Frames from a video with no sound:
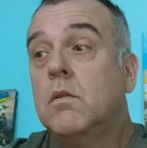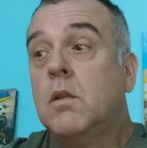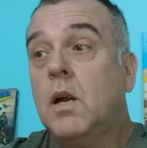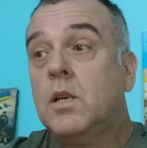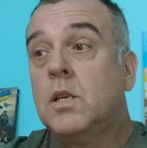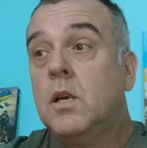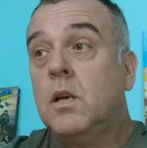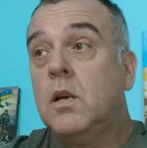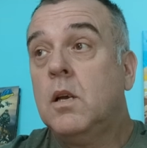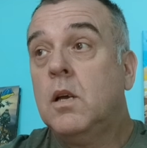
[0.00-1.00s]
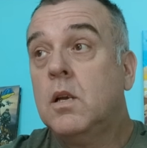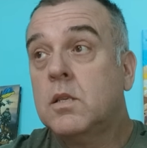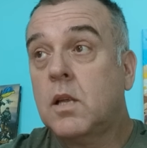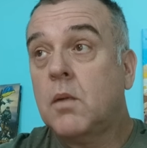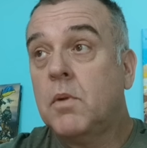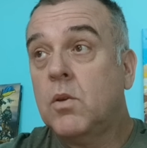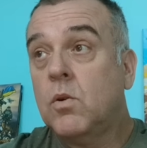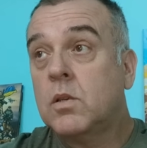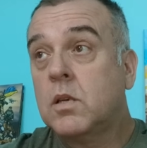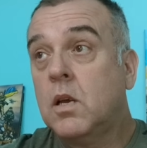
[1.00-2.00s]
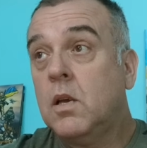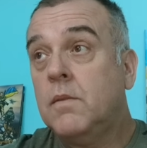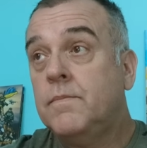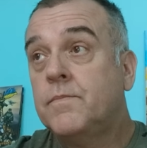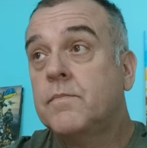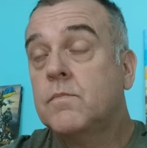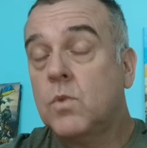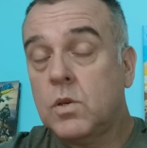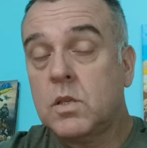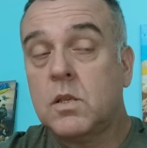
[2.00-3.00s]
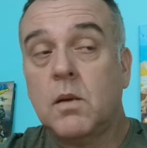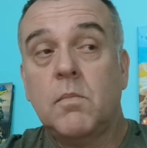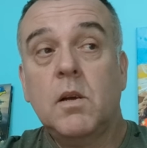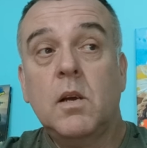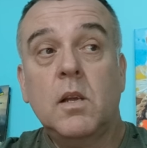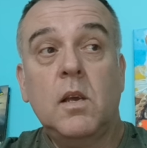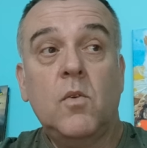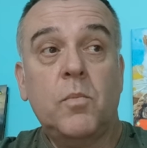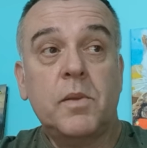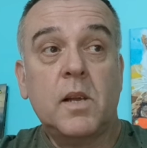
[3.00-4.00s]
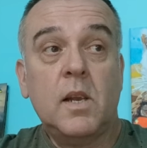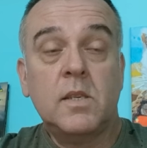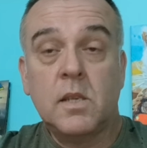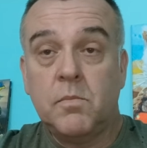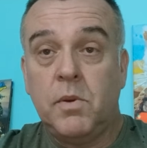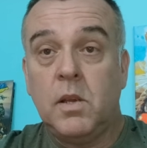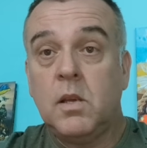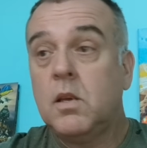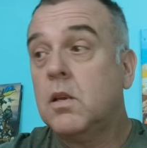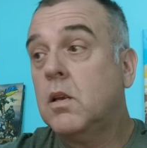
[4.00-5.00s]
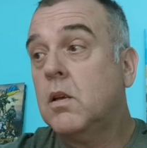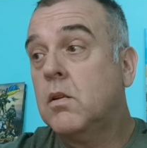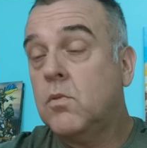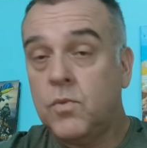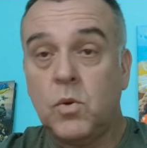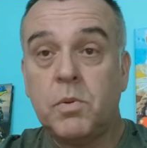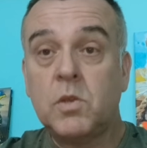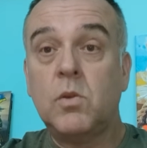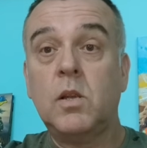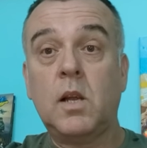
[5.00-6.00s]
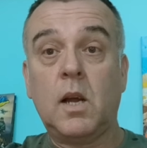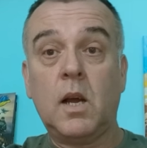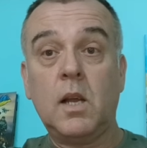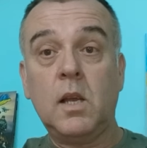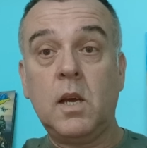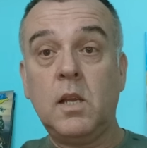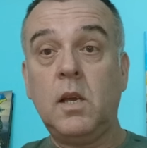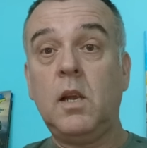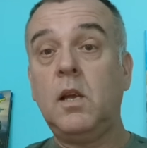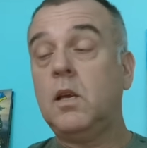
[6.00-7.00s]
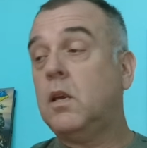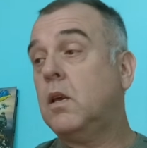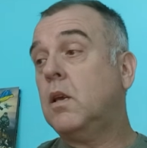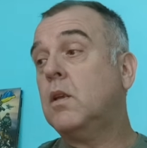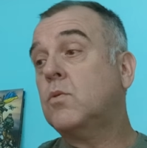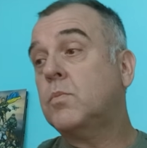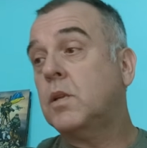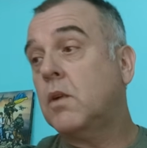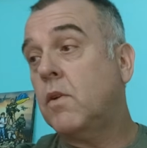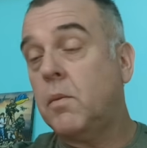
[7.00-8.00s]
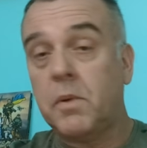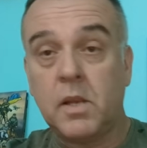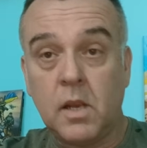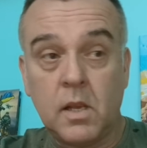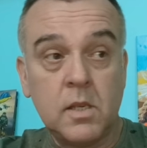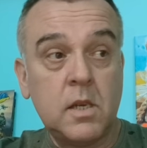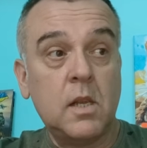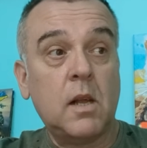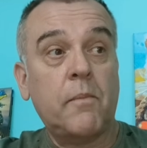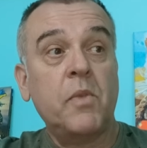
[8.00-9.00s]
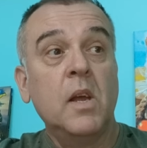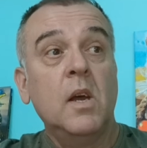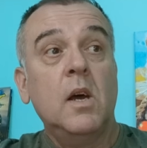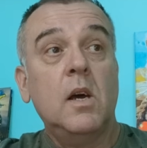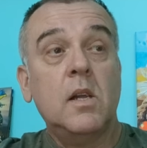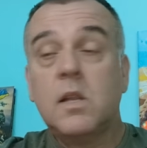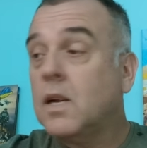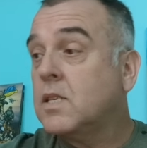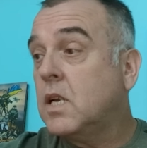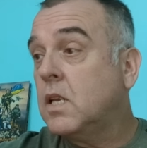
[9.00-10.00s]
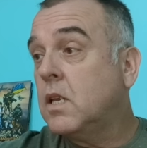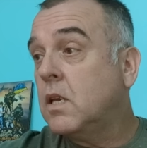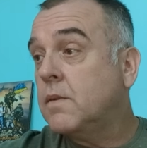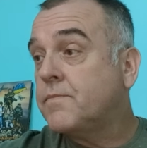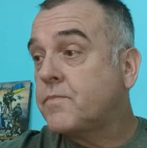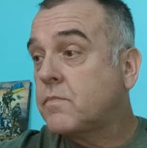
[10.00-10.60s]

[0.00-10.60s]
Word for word: Также Старомайорская, то же самое, они его пытались отбить, но все пошло не так, как они хотели, и, собственно говоря, потери несли там. Также они